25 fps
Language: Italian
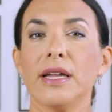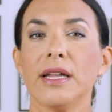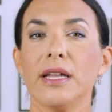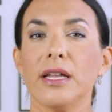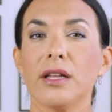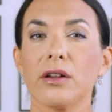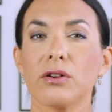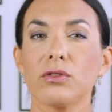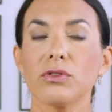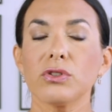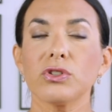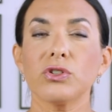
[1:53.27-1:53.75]

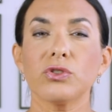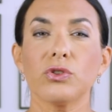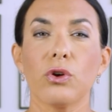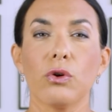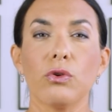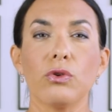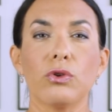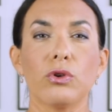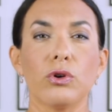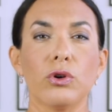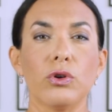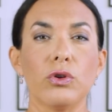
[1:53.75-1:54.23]
Il rosso è
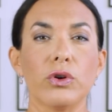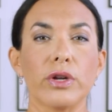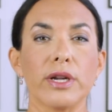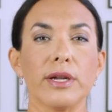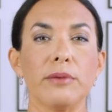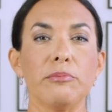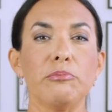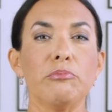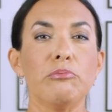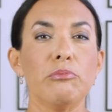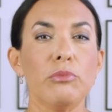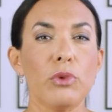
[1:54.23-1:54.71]
un
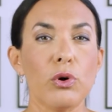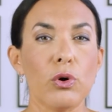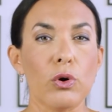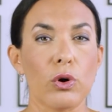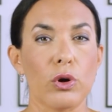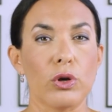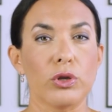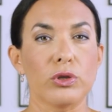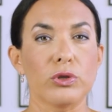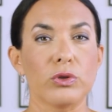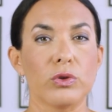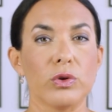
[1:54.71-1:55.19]
colore
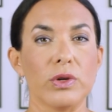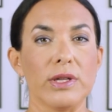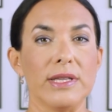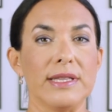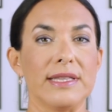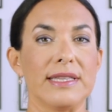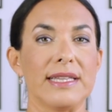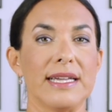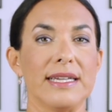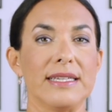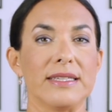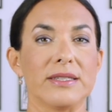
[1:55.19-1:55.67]
molto
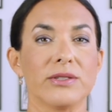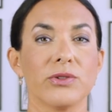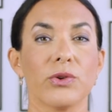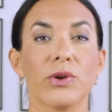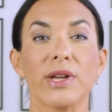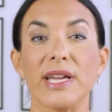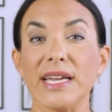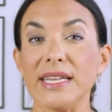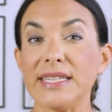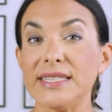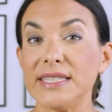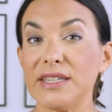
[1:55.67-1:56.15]

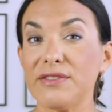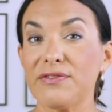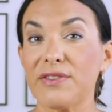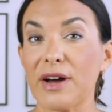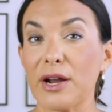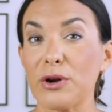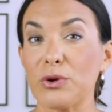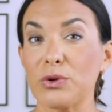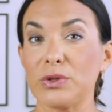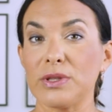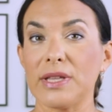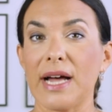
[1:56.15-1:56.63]
intenso che si
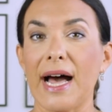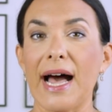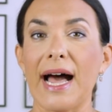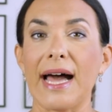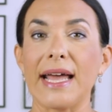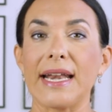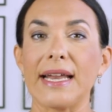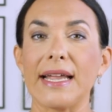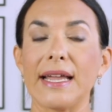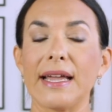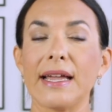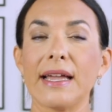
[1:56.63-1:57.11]
fa
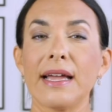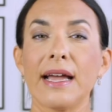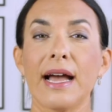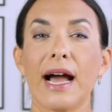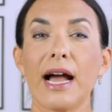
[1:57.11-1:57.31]
notare.